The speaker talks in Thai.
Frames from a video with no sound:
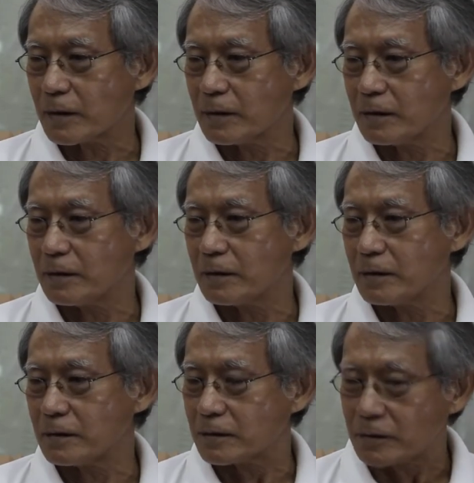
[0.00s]
คือ
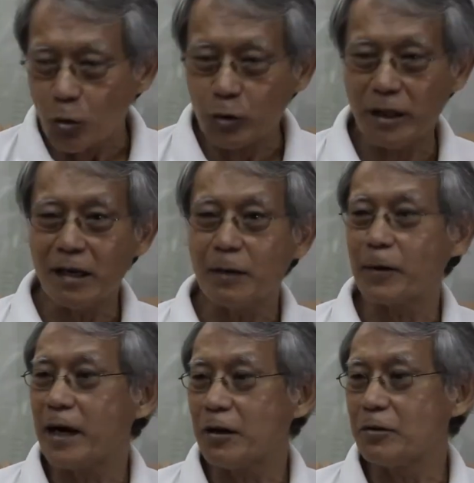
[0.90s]
โต้เถียงกับ
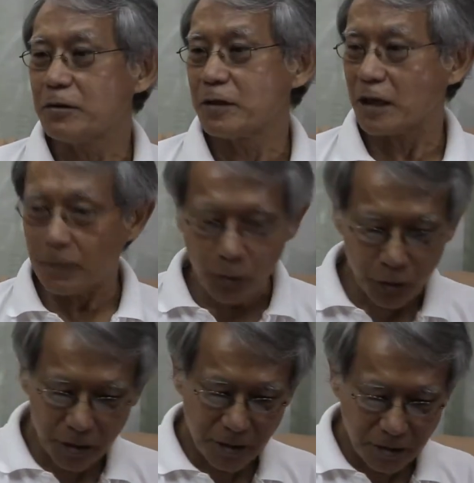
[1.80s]
เขานะครับโด
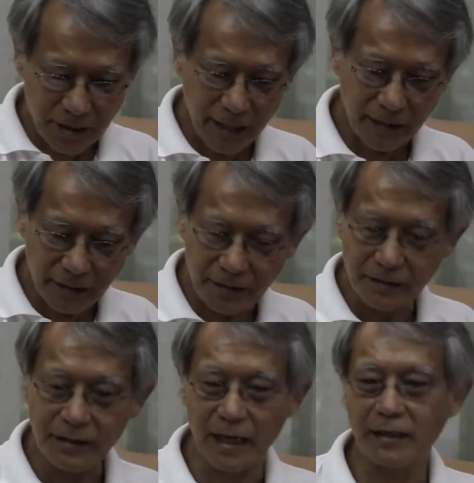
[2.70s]
ยยืนยันยื
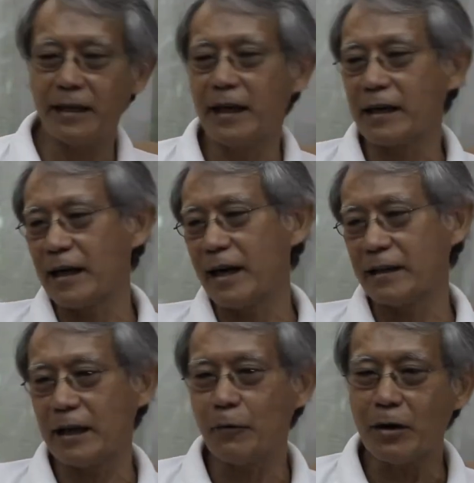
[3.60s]
นหยัดในหลักการ
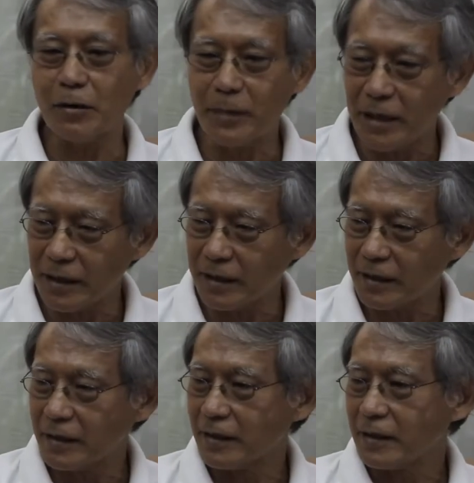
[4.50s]
แต่ว่าก็ไม่ได้
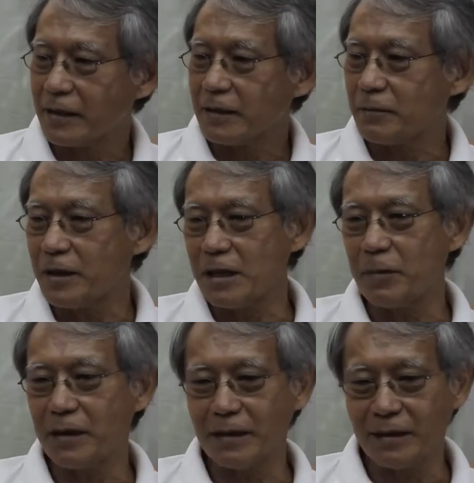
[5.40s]
ไม่ได้
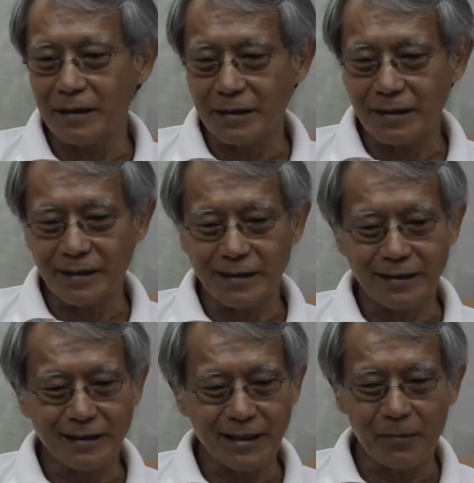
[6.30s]
ไป
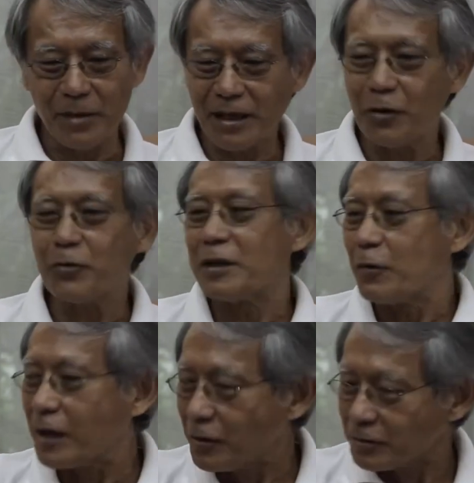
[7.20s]
ทำให้เขารู้สึก
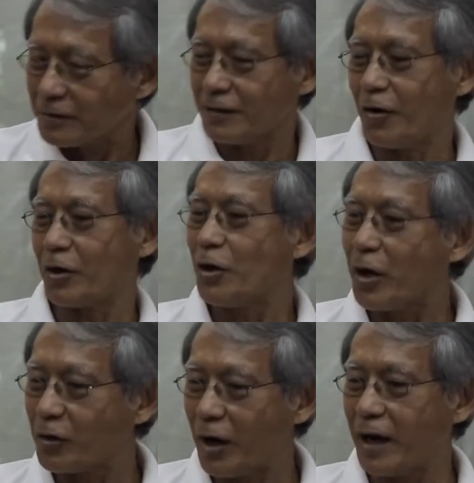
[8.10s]
ว่าเขาอ่อนด้อ
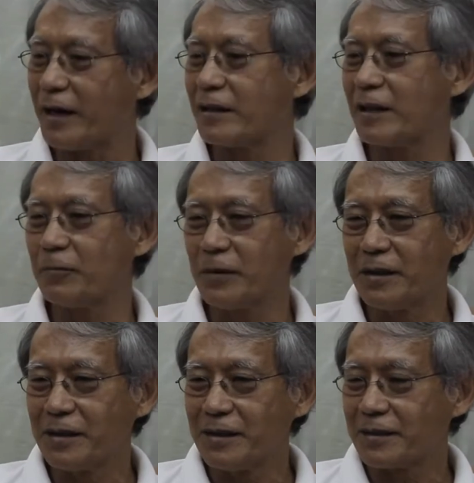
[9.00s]
ยกว่านะครับ
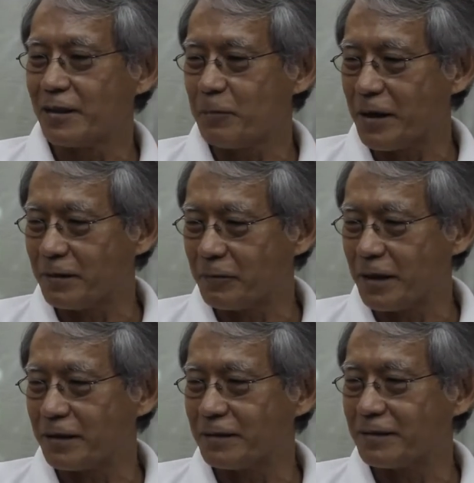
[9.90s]
ก็เป็นเป็
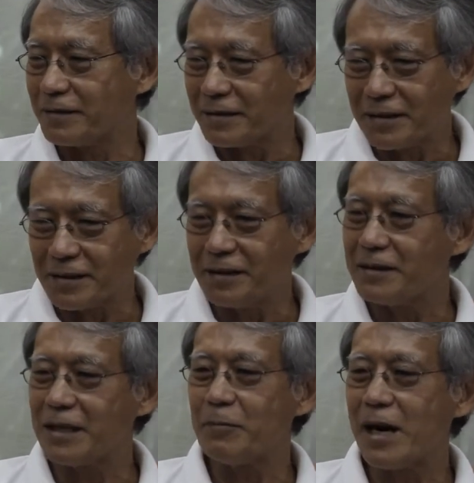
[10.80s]
นเรื่องที่
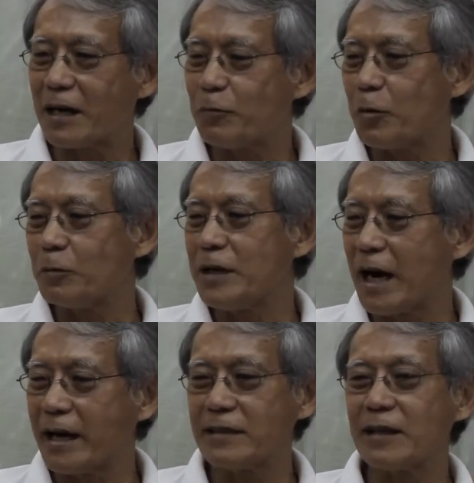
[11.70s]
ดีมากและผมอยา
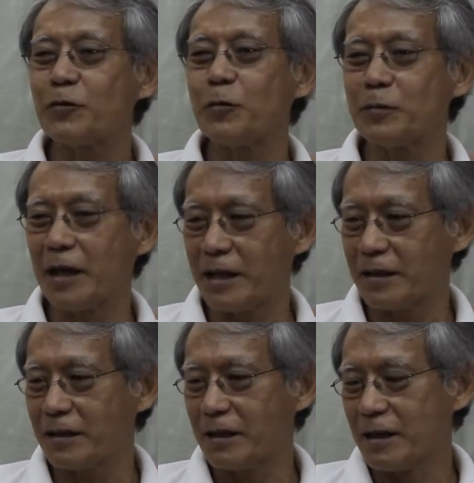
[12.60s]
กเห็นสังคมไทย
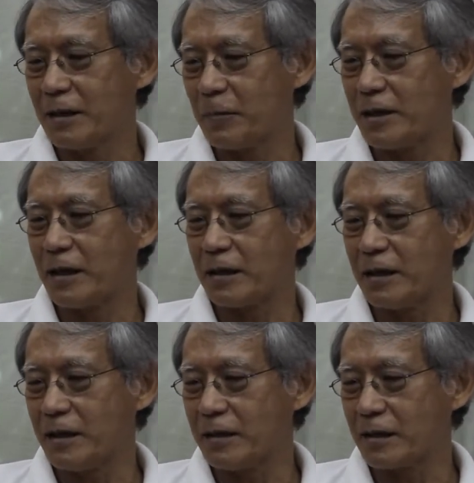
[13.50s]
เป็นอย่าง
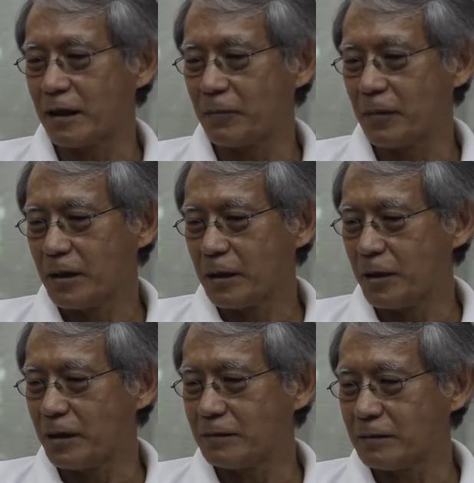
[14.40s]
นี้นะครับนั้น